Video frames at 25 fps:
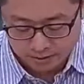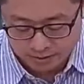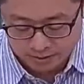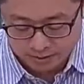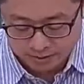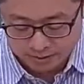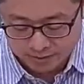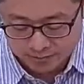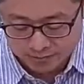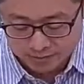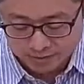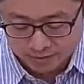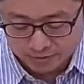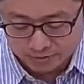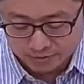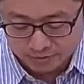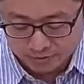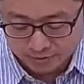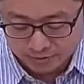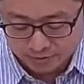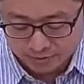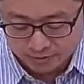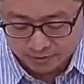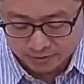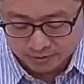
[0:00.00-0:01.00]
好，下面这
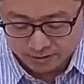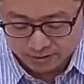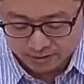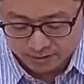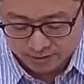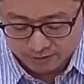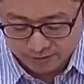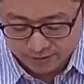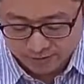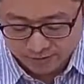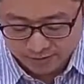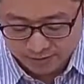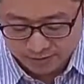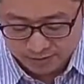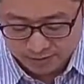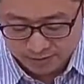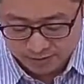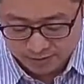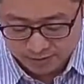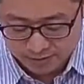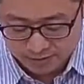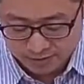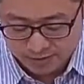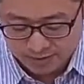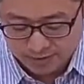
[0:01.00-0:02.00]
边有几个范
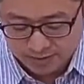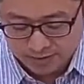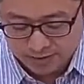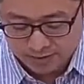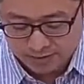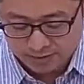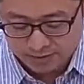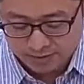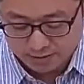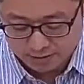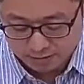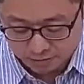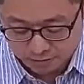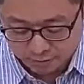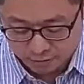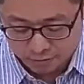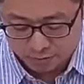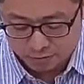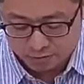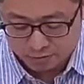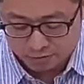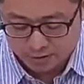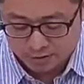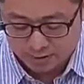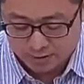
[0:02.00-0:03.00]
例，应该
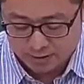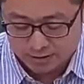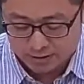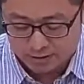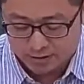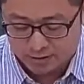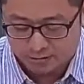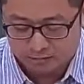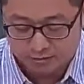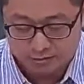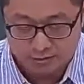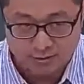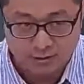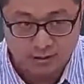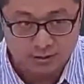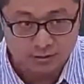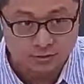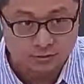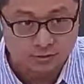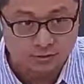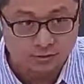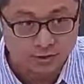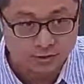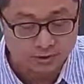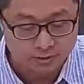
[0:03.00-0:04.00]
同学应该看得懂
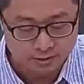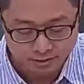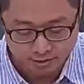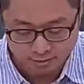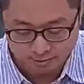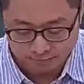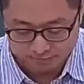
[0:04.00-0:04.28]
才对，